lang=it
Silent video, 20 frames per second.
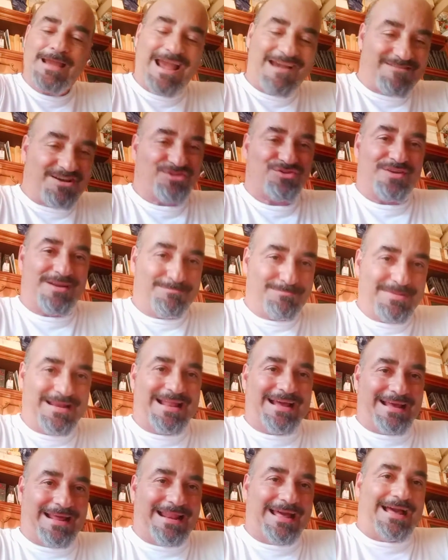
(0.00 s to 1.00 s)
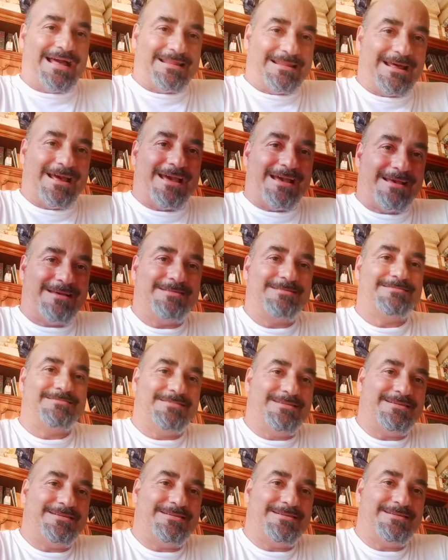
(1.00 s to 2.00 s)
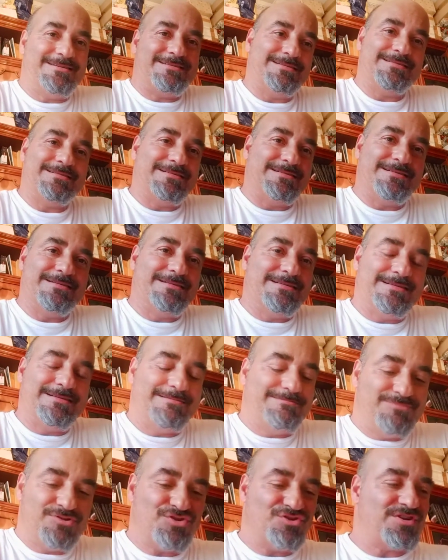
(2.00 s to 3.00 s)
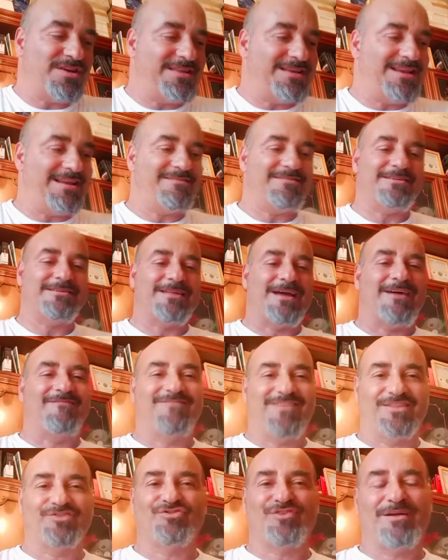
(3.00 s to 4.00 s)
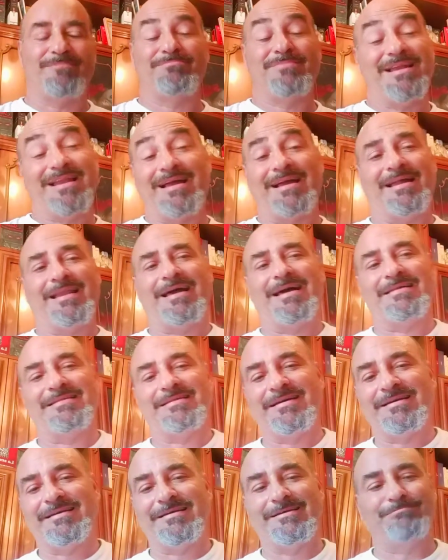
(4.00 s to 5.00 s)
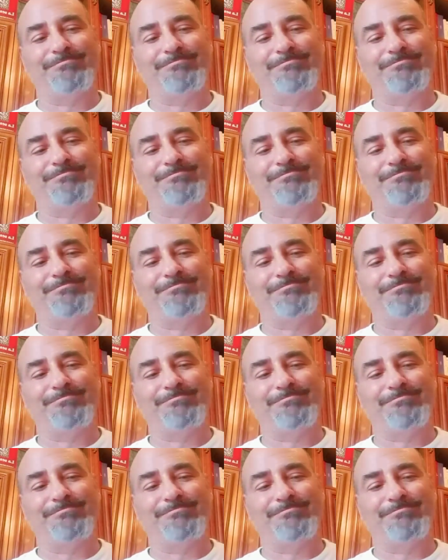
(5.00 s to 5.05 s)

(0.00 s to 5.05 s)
Ha fatto una bella calata, eh. Eh, bisogna dire la verità, ha fatto una bella calata.